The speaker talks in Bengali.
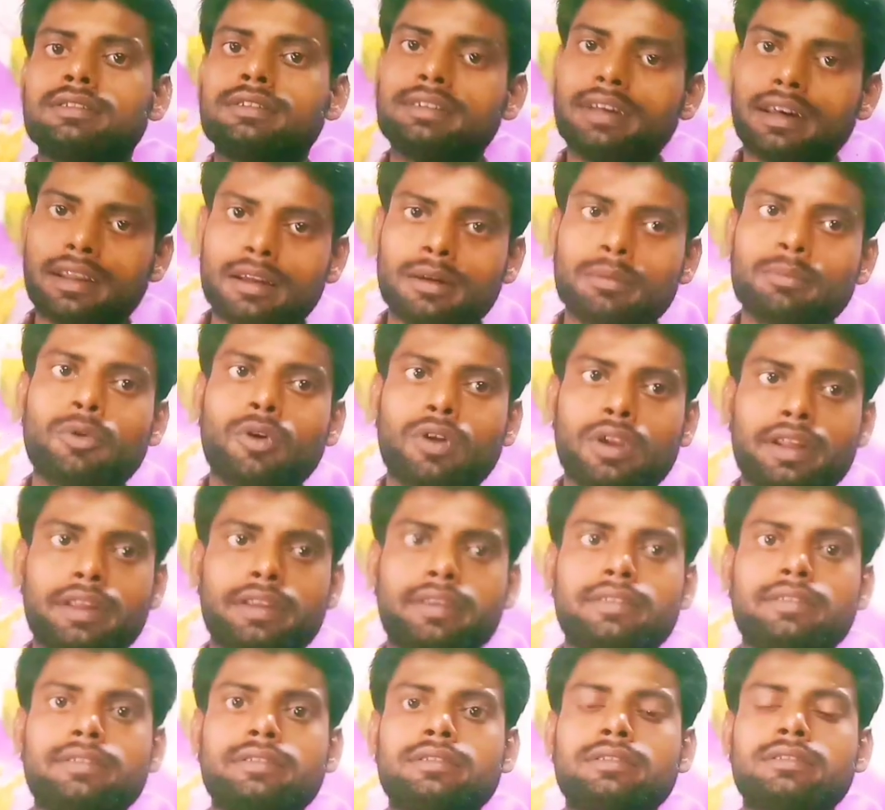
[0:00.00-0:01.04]
যারা বলেন
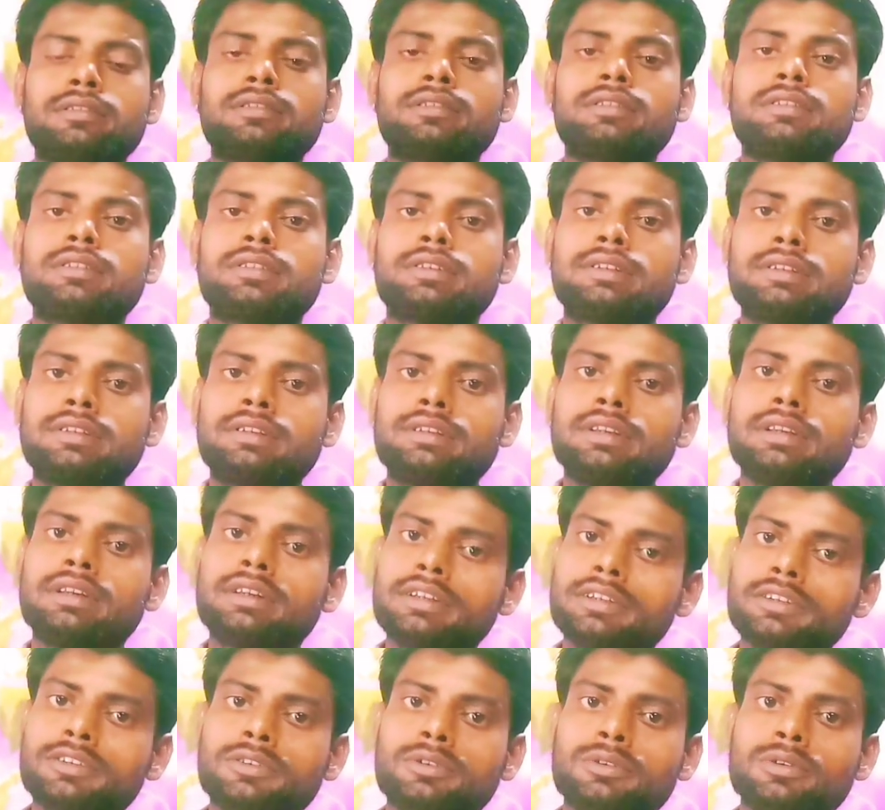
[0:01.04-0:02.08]

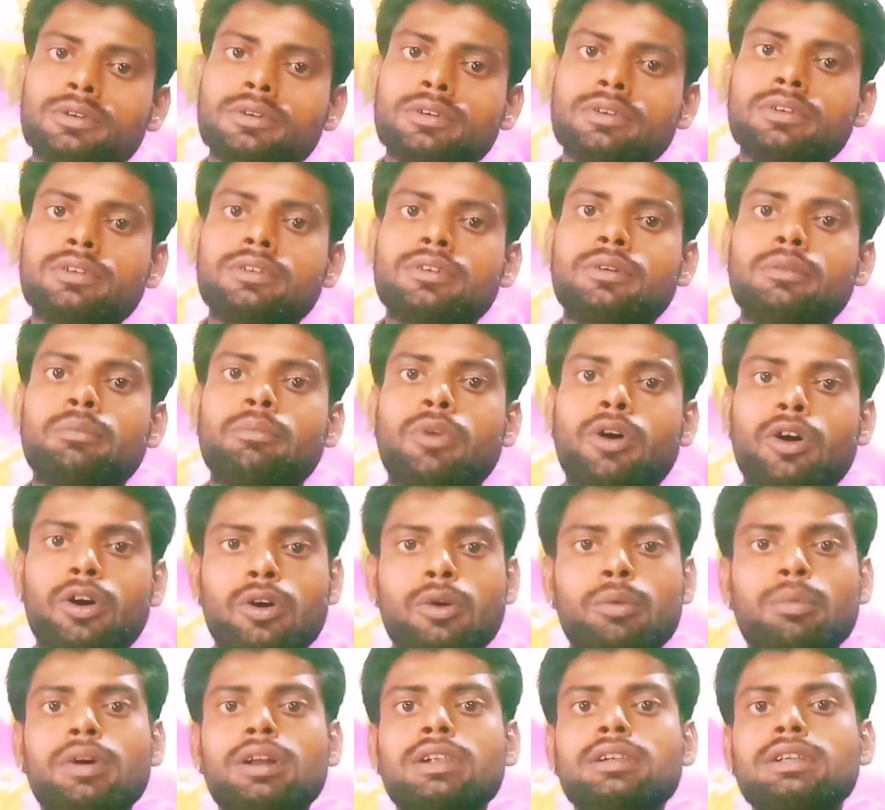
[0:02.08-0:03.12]
শ্রীকৃষ্ণ
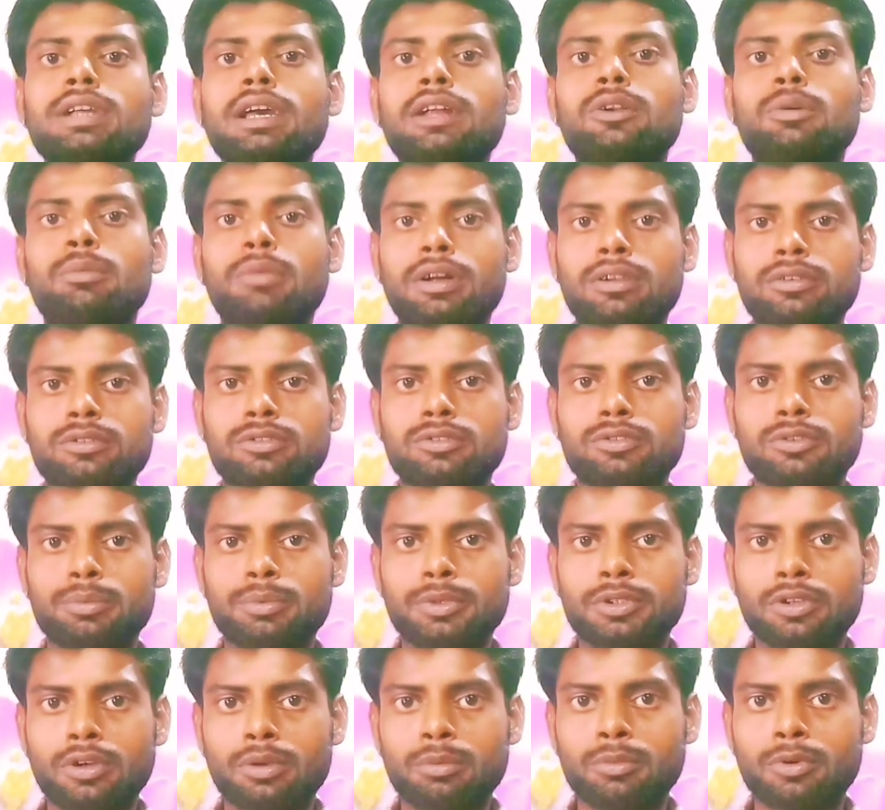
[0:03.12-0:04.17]
ভগবান কেন মানুষ
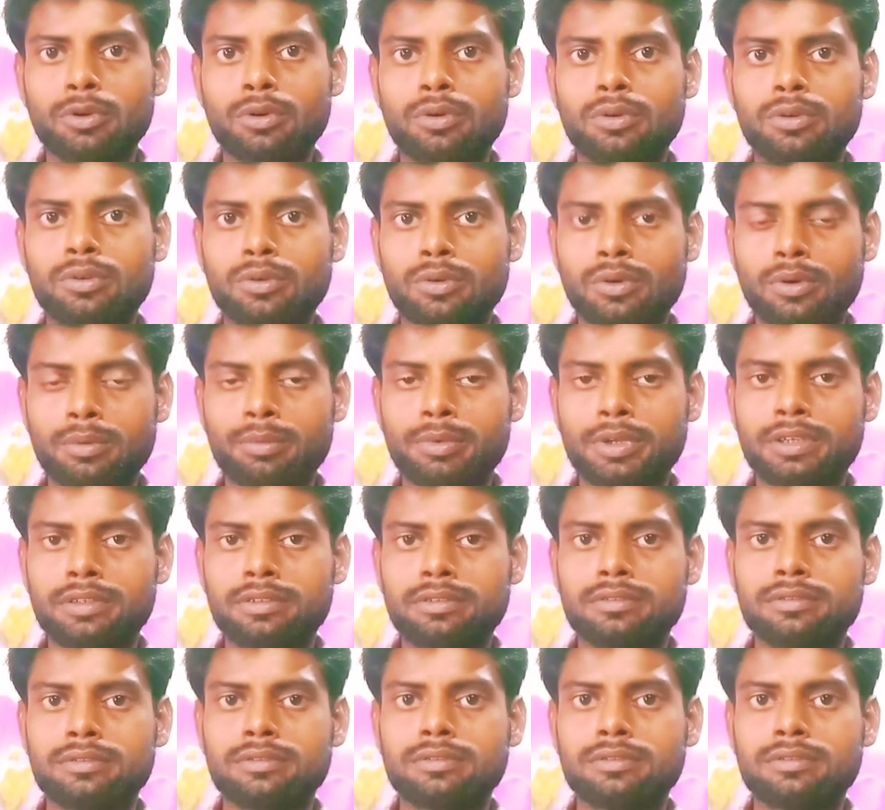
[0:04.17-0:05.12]
রূপে জন্মগ্রহণ করবেন